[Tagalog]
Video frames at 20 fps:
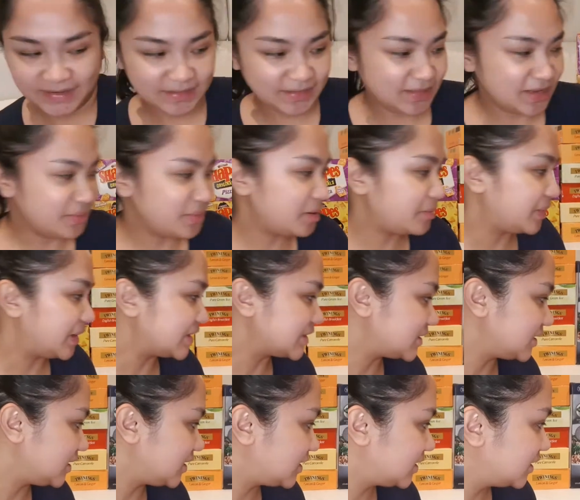daming
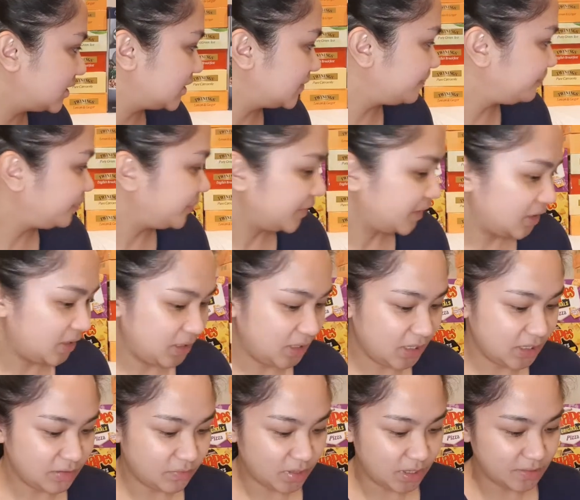plastic.
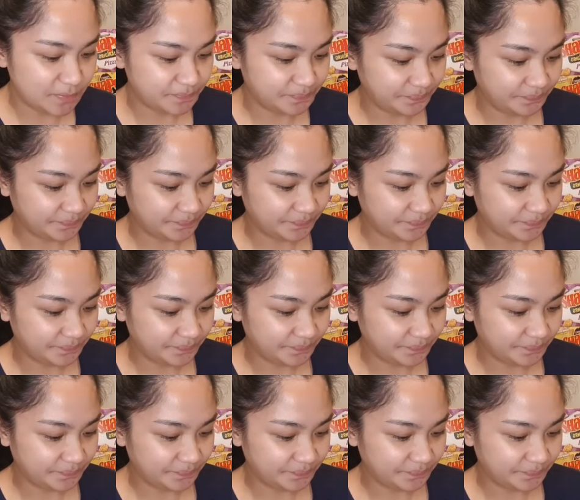Anyway,